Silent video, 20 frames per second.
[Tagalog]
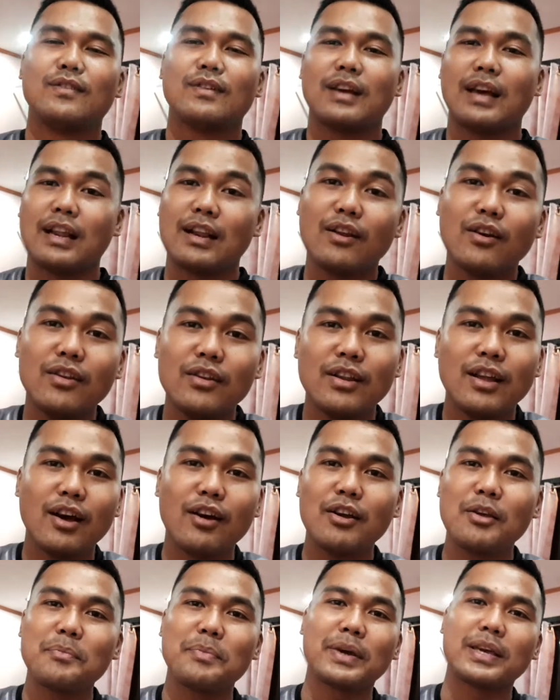Karon,
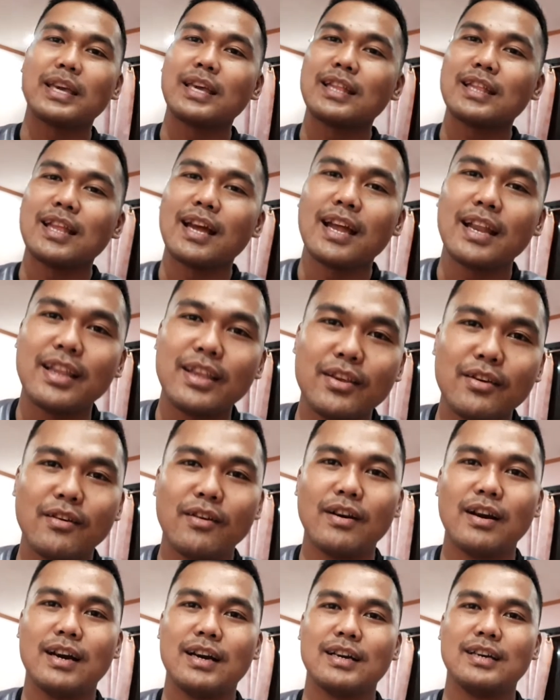oh, ipakita
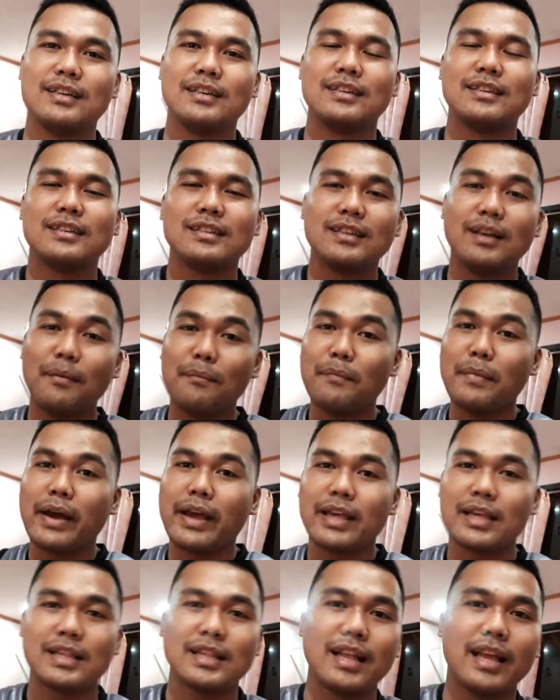ninyo ang
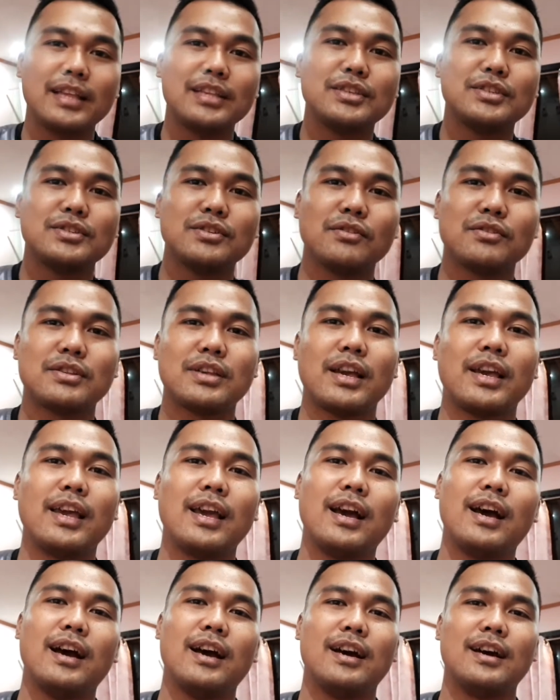gamayng slideshow sa
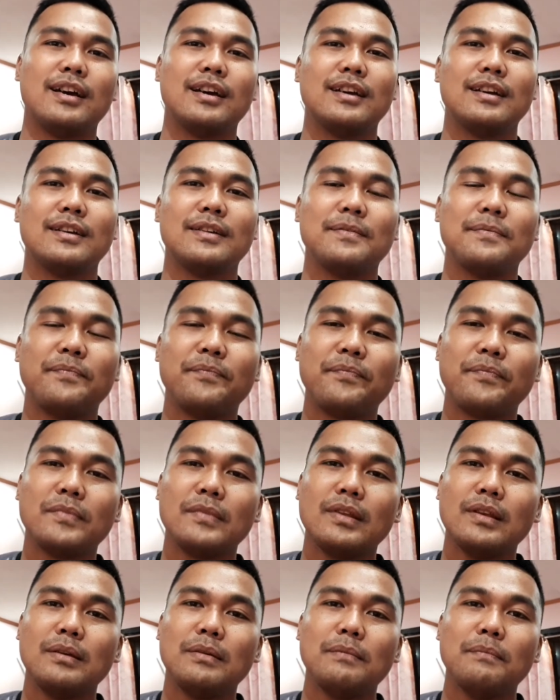iyahang
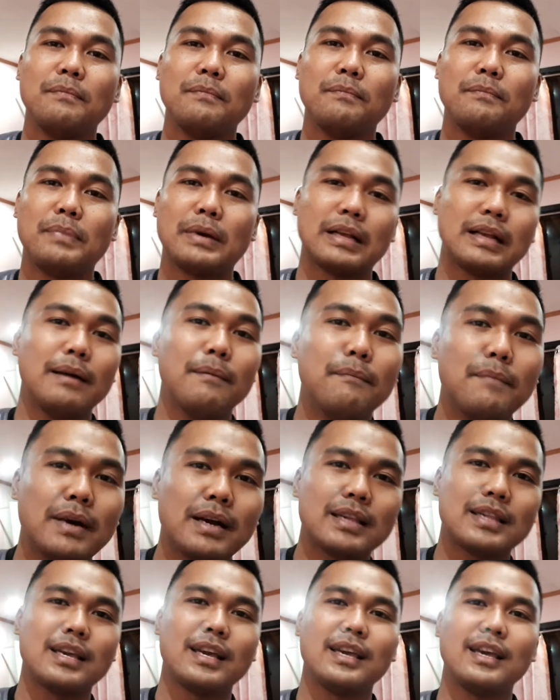
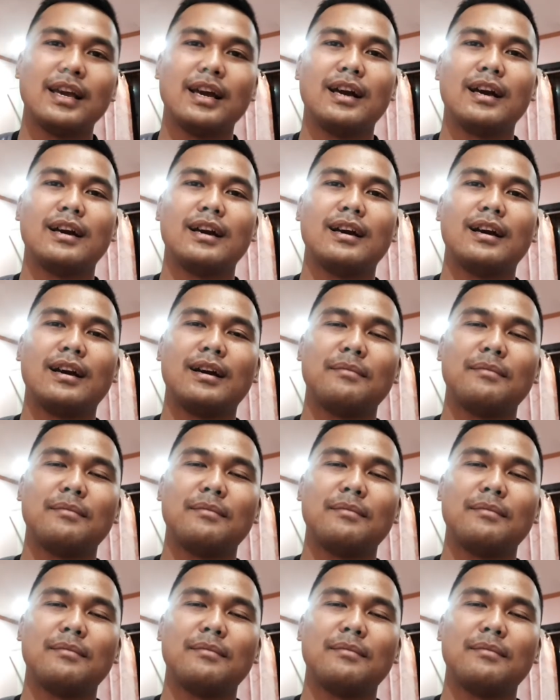paggama sa iyahang